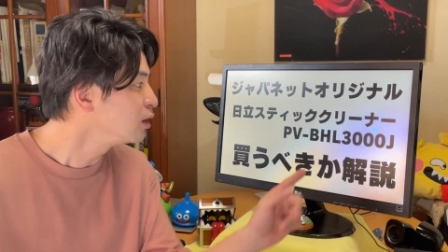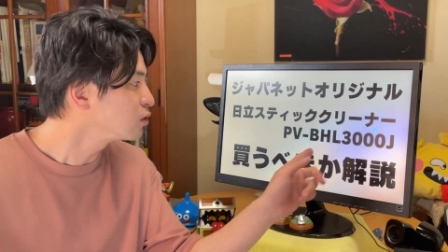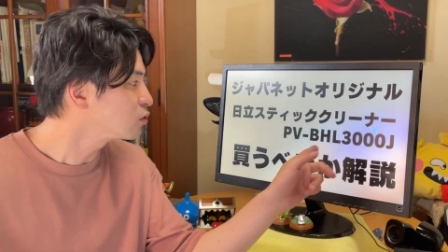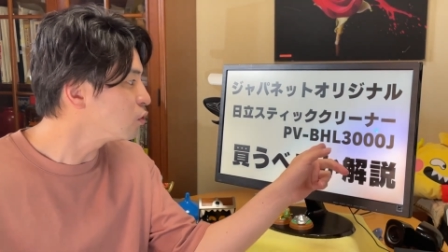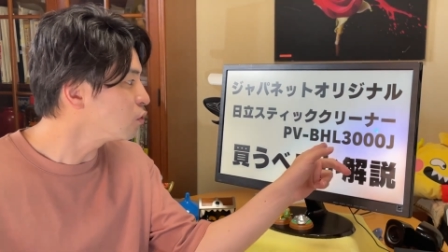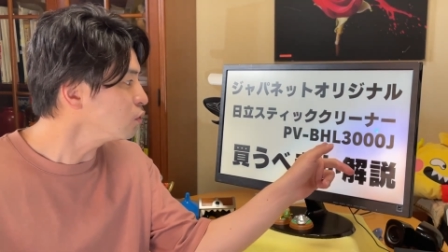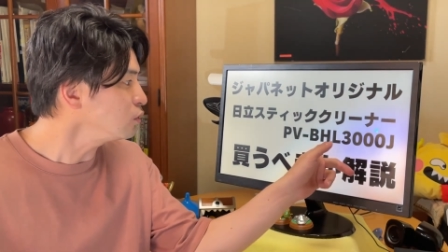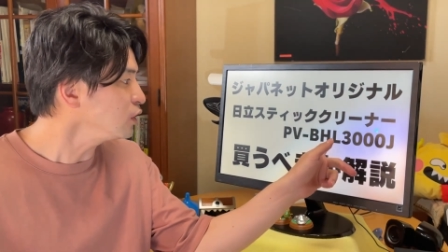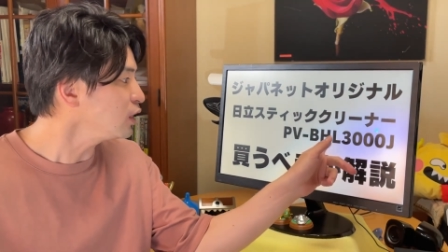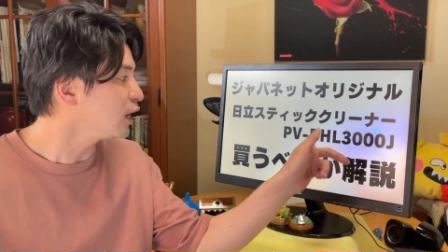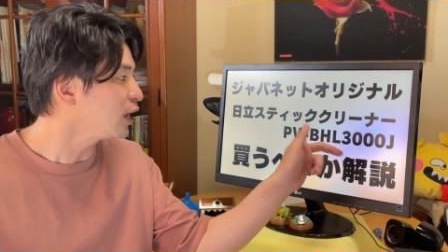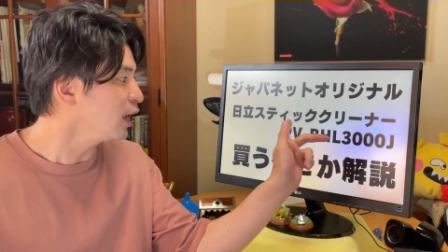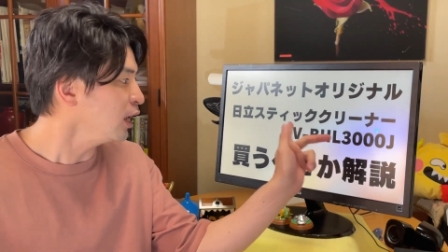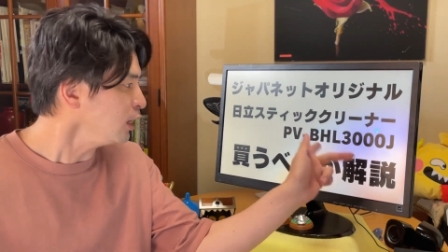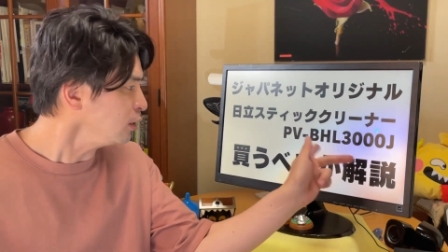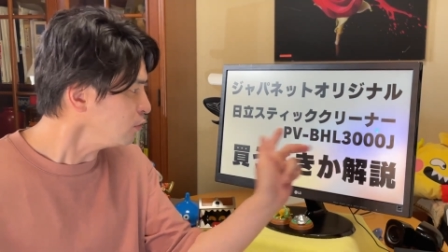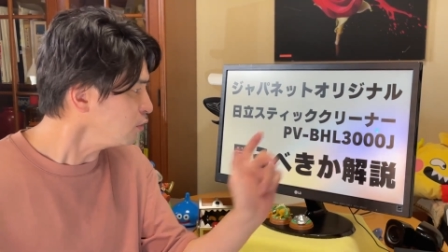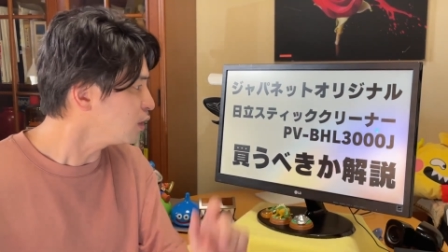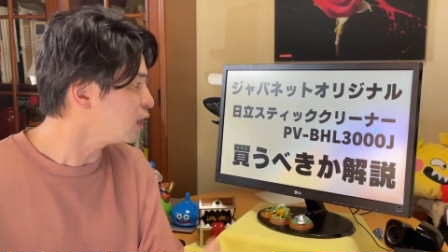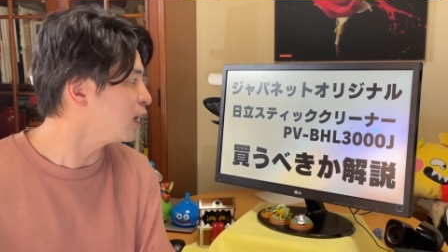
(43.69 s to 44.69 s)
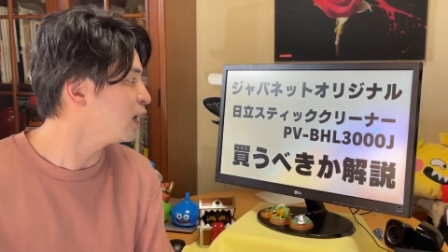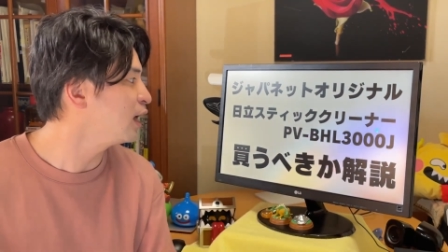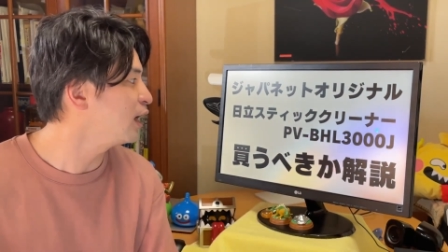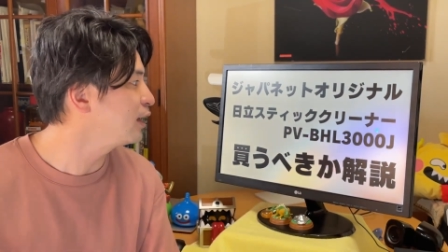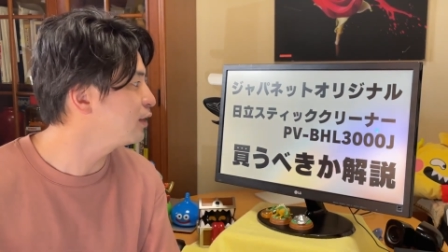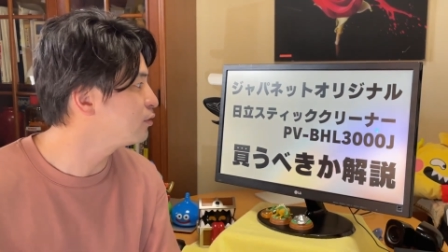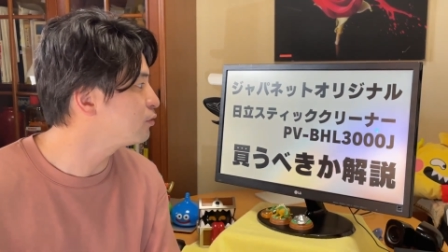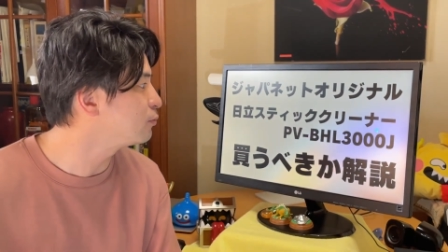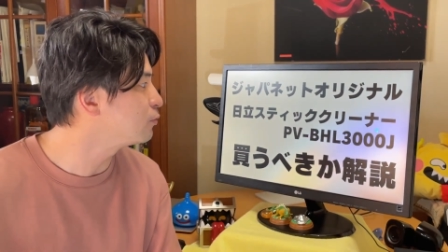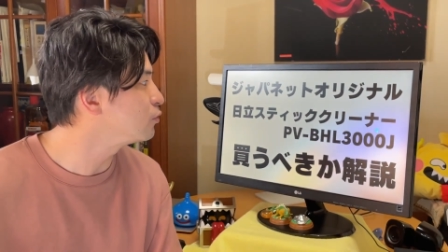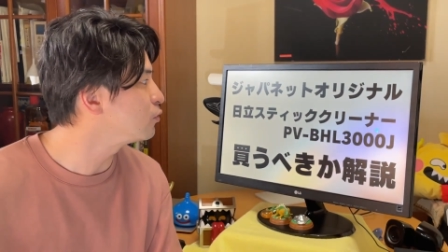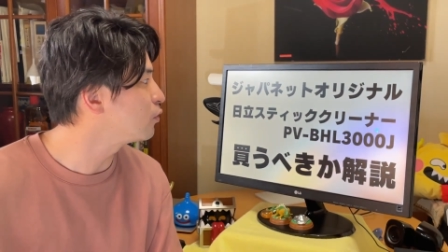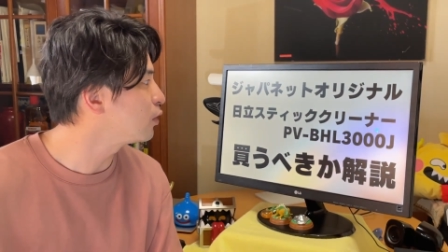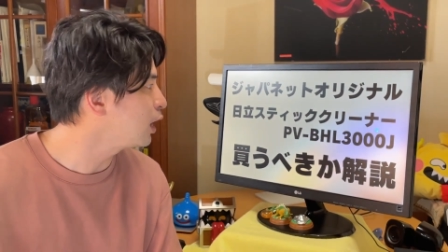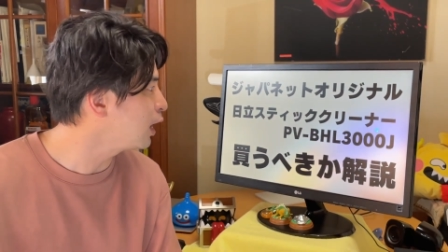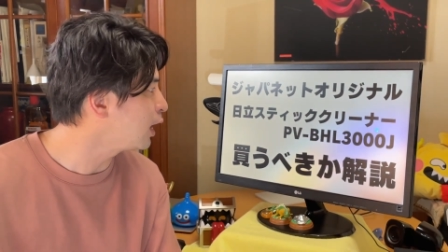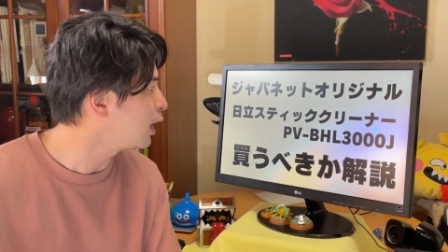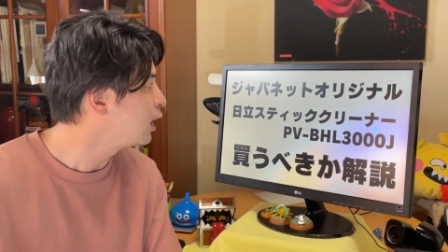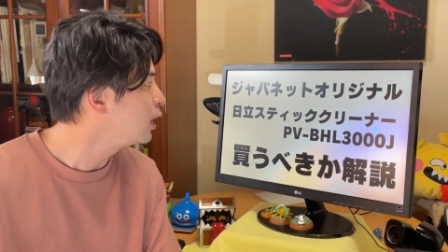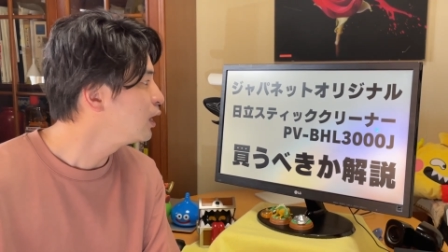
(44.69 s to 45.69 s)
ここに エル が入るもの
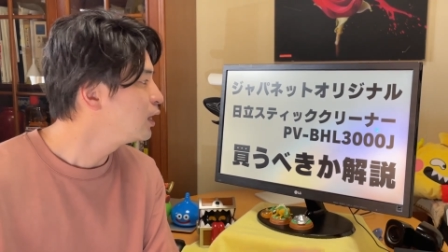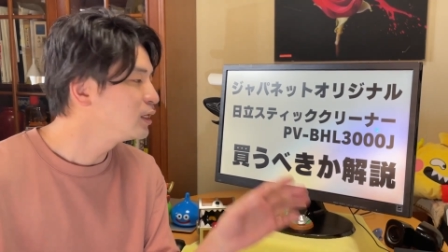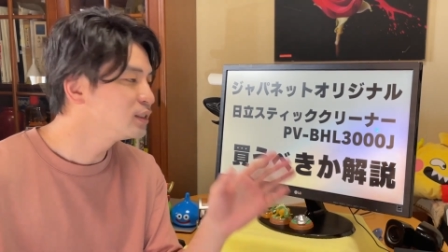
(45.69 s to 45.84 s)
が、